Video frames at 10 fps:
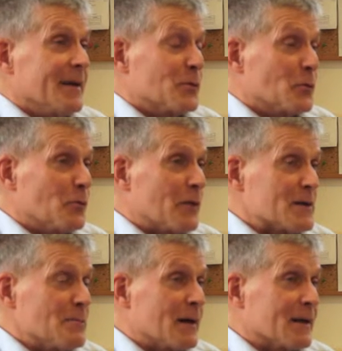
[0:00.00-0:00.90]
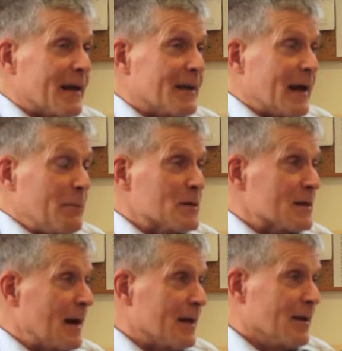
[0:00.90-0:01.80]
So, was macht ein
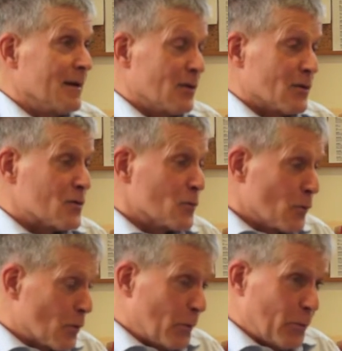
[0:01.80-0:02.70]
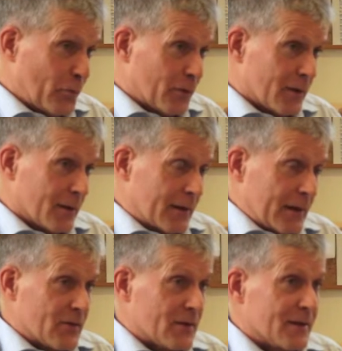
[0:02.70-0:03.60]
Amtsleiter in der Zukunft?
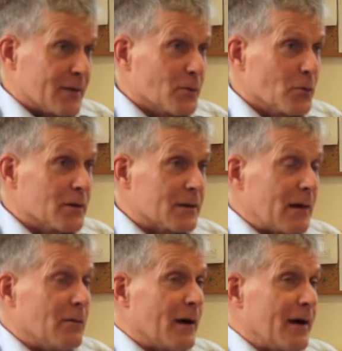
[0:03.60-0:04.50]
Das ist natürlich auch